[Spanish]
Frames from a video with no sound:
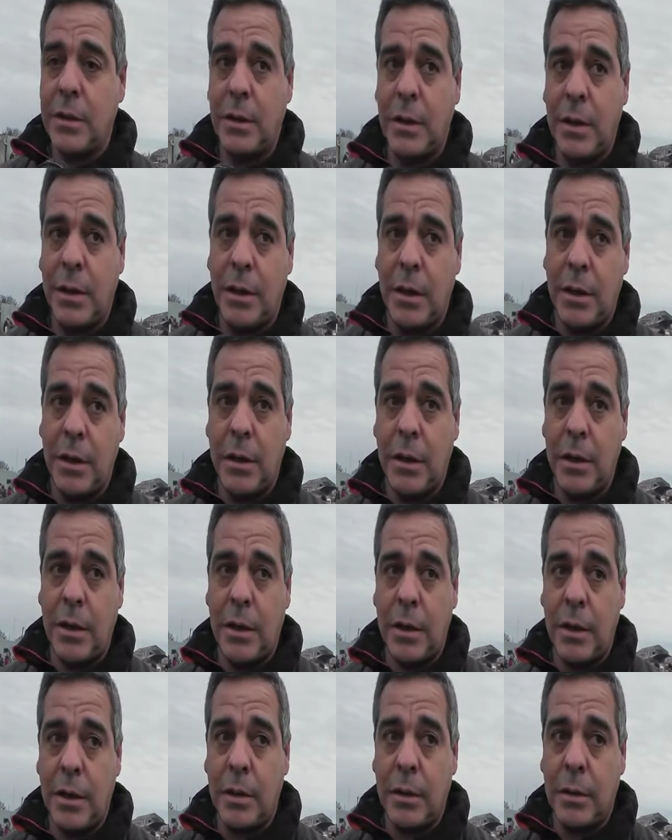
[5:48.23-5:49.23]

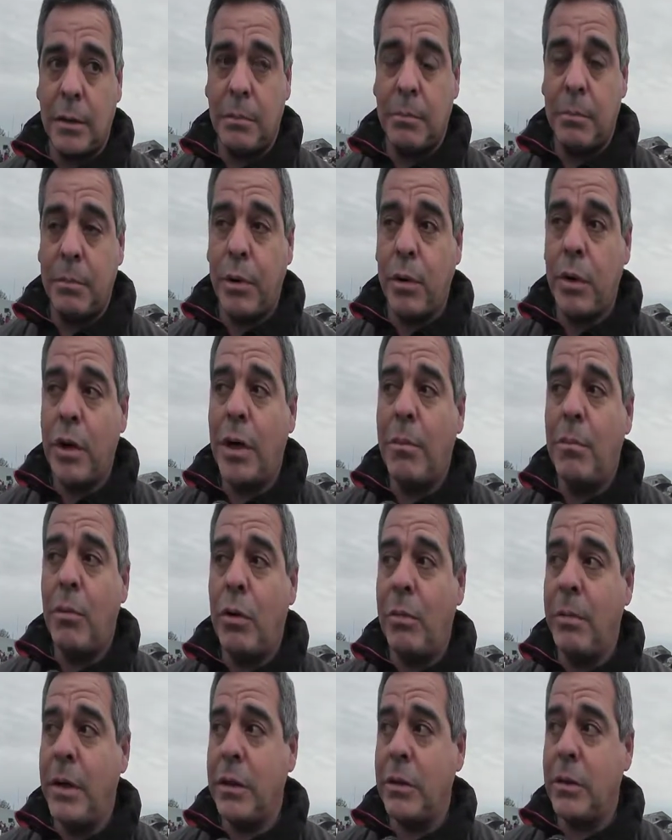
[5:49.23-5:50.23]
Eh, por el
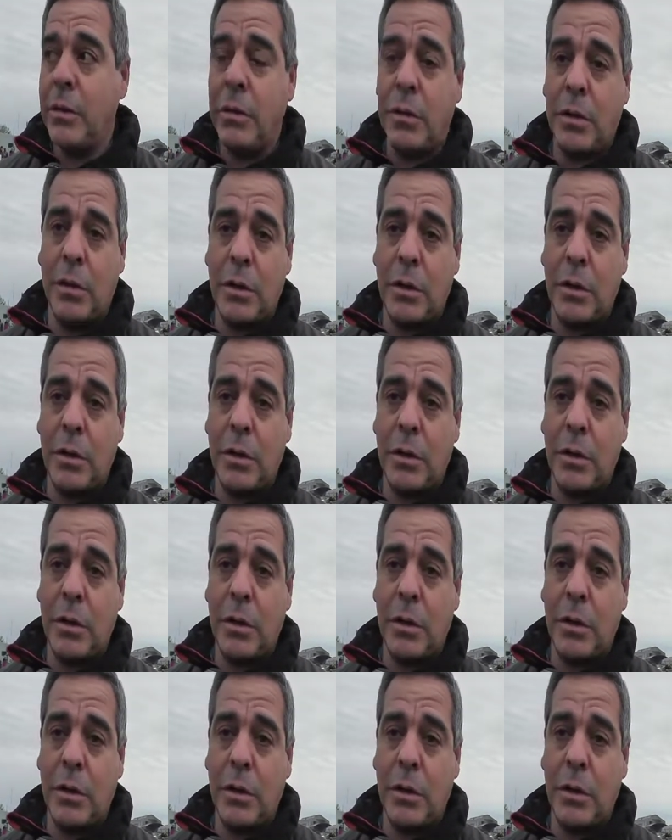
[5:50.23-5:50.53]
momento no